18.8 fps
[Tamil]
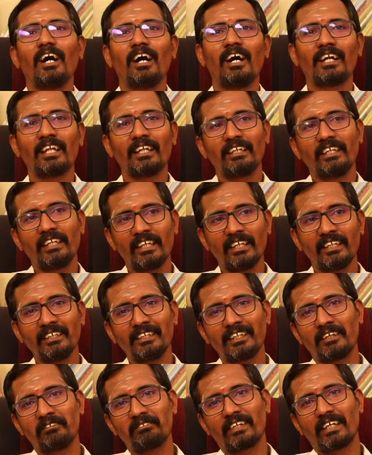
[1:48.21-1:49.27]
ஆனால் நீங்கள்
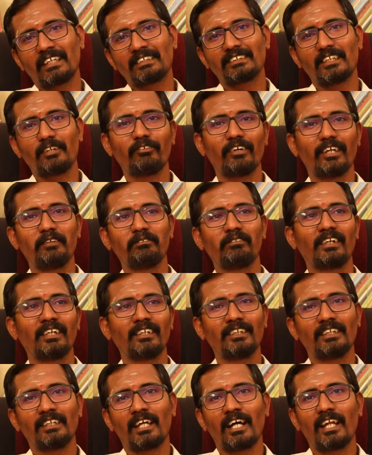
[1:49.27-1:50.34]
இன்கம் டேக்ஸில் ஃபைல்
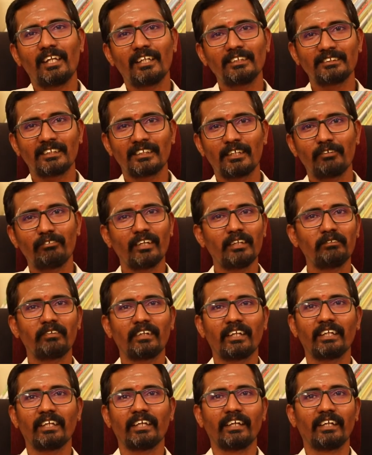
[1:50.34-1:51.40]
பண்ணது நாலு லட்சம் தான் ஃபைல்
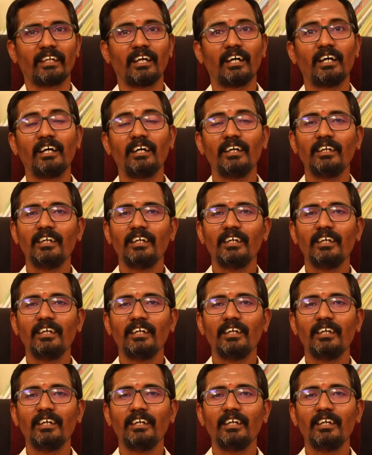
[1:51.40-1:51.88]
பண்ணியிருக்கீங்கன்னா